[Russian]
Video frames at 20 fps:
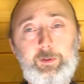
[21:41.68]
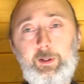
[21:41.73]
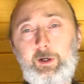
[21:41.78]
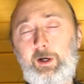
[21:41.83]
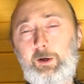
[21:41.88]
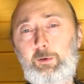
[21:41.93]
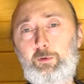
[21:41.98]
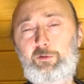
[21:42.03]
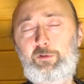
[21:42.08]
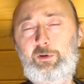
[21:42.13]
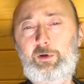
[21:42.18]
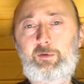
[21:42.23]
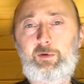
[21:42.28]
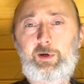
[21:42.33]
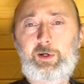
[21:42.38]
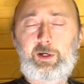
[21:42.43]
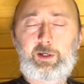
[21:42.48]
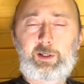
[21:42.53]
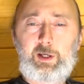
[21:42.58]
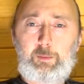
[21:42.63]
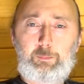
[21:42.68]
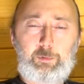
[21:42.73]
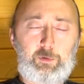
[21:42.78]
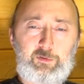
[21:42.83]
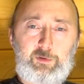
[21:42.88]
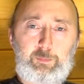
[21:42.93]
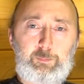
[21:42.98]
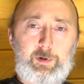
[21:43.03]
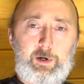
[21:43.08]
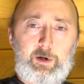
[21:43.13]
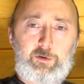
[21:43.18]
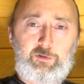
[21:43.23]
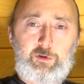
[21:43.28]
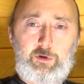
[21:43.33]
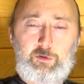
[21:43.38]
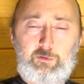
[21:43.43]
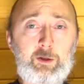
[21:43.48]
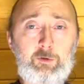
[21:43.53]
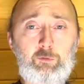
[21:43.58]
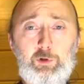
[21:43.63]
Короче говоря, я просто
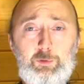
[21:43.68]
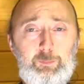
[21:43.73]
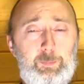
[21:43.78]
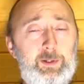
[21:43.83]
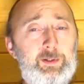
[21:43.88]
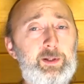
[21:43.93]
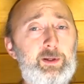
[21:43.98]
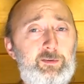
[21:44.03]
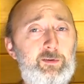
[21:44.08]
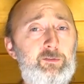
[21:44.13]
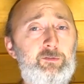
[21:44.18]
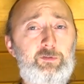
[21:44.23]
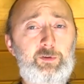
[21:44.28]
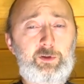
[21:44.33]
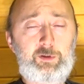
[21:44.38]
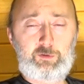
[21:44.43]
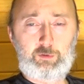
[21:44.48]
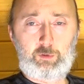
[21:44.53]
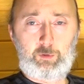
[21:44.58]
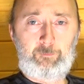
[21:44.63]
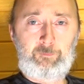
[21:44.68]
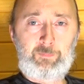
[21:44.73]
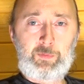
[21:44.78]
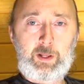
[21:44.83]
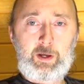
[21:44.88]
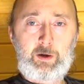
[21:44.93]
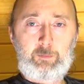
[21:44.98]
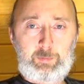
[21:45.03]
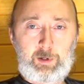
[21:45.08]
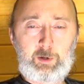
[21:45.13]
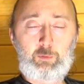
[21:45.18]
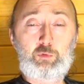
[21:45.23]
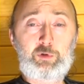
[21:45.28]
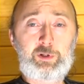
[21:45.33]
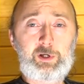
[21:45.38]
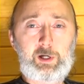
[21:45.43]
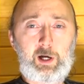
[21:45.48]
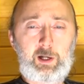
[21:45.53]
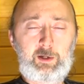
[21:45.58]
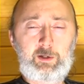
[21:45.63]
поражаюсь. Вот под этим видео про
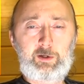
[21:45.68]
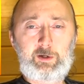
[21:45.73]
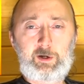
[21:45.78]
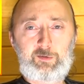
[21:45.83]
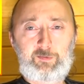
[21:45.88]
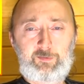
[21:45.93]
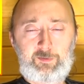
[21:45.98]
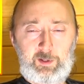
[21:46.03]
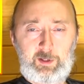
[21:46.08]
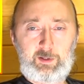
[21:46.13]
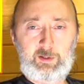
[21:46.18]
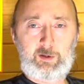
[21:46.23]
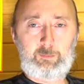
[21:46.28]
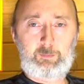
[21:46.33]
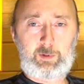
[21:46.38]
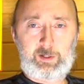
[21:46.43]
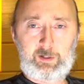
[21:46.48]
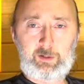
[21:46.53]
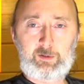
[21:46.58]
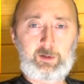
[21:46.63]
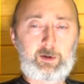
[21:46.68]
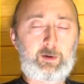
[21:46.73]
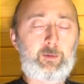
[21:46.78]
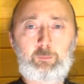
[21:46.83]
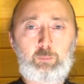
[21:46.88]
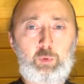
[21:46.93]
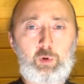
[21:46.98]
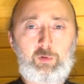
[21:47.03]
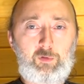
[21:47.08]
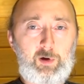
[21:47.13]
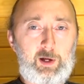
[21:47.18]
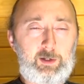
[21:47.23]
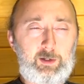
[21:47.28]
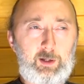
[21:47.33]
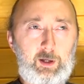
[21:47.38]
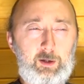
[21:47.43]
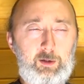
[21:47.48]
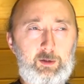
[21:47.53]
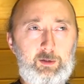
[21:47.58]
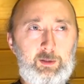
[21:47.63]
уникальное растение маринга.
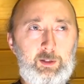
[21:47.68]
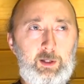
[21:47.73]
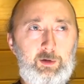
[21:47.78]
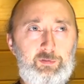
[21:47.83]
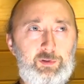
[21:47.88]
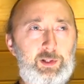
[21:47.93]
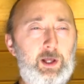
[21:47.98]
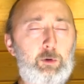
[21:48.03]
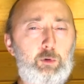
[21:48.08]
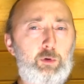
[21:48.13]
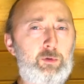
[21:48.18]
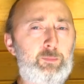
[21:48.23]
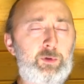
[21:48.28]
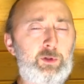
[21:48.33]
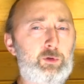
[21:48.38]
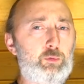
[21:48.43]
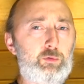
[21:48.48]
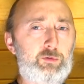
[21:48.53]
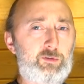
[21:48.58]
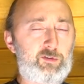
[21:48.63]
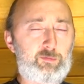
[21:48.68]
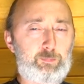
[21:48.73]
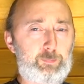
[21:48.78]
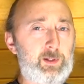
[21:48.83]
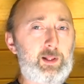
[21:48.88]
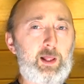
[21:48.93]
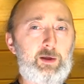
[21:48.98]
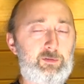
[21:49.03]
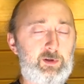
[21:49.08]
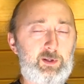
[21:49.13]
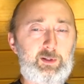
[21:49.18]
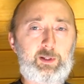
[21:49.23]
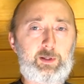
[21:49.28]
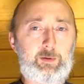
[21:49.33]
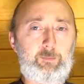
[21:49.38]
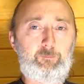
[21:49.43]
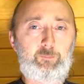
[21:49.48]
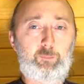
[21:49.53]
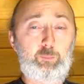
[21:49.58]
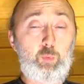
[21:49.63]
Буквально на второй минуте с
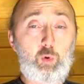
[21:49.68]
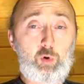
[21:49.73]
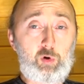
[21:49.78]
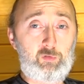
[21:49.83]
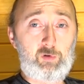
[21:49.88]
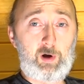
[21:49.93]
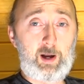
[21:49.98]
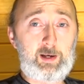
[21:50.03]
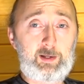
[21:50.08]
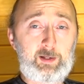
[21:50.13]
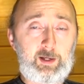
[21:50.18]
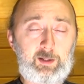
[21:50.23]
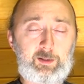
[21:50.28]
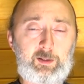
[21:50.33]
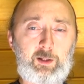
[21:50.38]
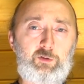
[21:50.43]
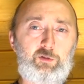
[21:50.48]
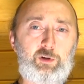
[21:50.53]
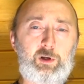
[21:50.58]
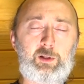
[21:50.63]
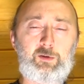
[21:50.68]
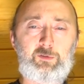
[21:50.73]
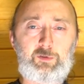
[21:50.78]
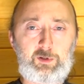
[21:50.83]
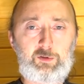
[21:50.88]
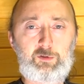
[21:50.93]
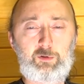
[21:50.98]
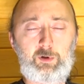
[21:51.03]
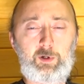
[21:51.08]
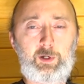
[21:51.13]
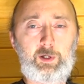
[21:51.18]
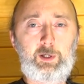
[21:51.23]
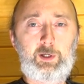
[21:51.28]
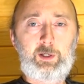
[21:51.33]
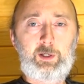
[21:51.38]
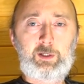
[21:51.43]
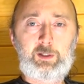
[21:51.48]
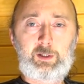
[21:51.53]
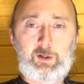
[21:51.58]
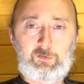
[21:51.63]
половиной, буквально от начала видео,
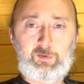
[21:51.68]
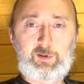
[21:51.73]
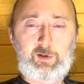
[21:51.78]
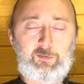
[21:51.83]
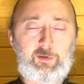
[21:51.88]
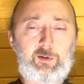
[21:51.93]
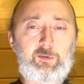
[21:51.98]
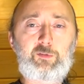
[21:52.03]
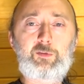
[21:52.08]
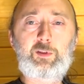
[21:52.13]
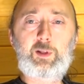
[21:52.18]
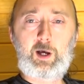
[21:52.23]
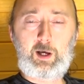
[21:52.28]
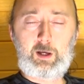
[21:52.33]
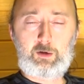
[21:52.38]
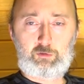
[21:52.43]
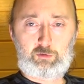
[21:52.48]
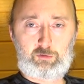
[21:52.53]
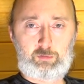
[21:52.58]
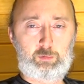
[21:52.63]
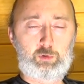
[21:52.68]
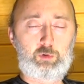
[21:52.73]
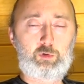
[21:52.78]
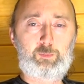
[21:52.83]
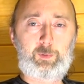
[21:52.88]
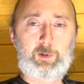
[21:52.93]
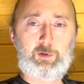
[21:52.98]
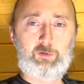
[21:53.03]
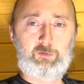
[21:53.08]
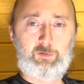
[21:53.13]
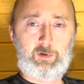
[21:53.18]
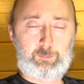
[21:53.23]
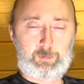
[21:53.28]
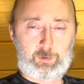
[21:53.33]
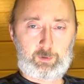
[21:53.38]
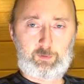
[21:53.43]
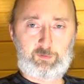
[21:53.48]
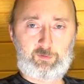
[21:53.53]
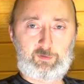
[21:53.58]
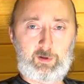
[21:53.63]
я сказал, знаю, что будут потом
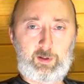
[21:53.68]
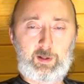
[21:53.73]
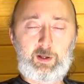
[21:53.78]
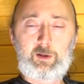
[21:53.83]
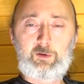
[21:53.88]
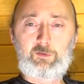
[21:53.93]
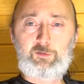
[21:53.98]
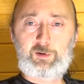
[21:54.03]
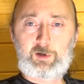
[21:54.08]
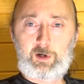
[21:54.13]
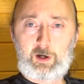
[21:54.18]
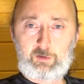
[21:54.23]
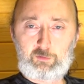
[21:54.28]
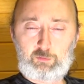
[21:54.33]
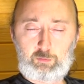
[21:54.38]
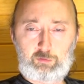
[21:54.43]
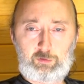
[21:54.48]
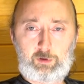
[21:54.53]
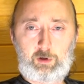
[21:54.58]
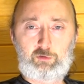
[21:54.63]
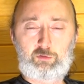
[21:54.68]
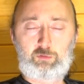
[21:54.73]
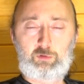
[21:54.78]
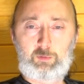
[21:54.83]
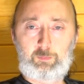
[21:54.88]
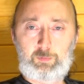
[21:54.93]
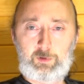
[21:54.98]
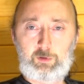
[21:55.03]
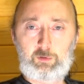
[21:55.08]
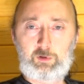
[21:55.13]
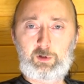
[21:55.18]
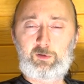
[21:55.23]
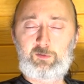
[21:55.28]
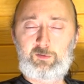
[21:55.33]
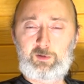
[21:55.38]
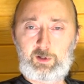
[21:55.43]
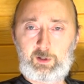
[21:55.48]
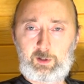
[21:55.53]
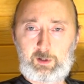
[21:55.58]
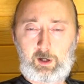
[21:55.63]
вопросы, сразу скажу наперед,
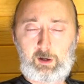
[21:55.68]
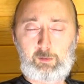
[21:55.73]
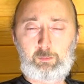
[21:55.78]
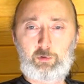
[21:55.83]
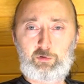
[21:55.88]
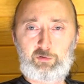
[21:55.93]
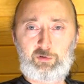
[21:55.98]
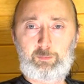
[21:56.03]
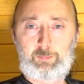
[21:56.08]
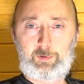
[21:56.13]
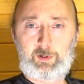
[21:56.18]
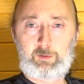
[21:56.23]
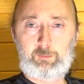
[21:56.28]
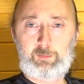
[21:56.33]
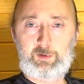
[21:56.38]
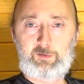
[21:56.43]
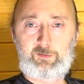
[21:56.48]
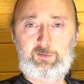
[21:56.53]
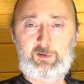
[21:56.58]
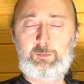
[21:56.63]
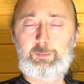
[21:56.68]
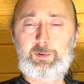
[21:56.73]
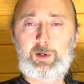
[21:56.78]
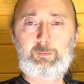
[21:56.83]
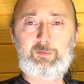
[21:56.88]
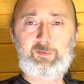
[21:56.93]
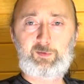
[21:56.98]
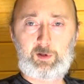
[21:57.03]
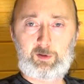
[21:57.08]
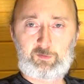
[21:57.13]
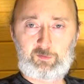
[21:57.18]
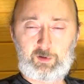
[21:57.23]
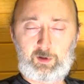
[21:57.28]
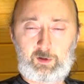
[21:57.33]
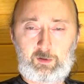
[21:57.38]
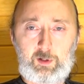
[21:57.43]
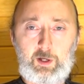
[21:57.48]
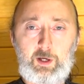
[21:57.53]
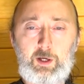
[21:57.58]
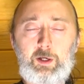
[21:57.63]
где и как можно приобрести. Прям
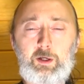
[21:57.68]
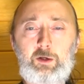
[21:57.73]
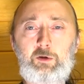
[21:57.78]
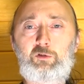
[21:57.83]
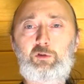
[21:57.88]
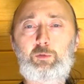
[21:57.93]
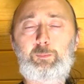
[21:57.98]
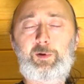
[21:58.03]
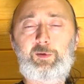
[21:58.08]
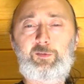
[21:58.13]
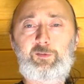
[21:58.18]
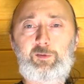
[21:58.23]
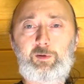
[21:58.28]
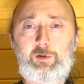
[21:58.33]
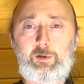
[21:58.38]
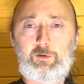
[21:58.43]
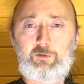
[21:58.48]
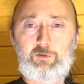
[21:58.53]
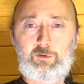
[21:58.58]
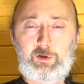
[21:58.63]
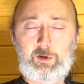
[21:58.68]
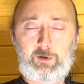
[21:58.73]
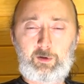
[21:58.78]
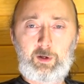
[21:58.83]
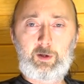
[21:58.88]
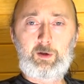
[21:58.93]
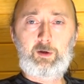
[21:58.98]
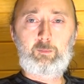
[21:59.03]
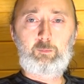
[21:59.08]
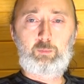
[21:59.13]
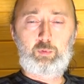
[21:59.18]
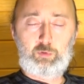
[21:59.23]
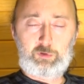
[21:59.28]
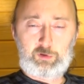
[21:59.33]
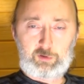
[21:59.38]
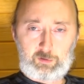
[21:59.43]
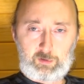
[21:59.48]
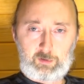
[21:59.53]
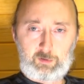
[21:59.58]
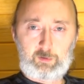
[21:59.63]
сказал. И что по ссылочке
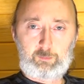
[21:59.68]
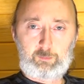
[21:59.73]
будет